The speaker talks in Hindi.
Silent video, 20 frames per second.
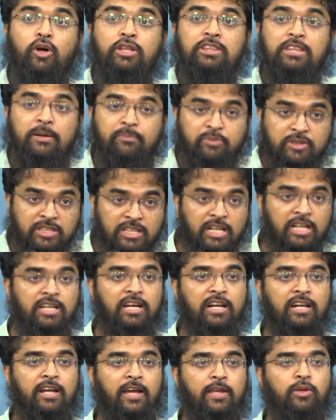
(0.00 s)
बहुत तब्दील
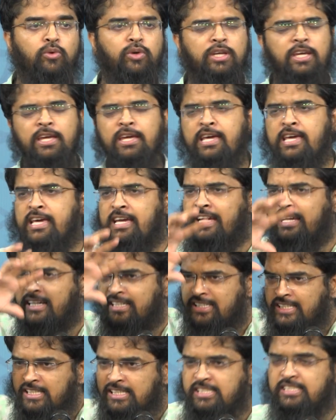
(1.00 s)
करना है क्योंकि
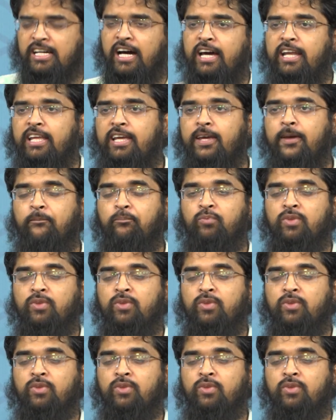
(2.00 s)
कई सारे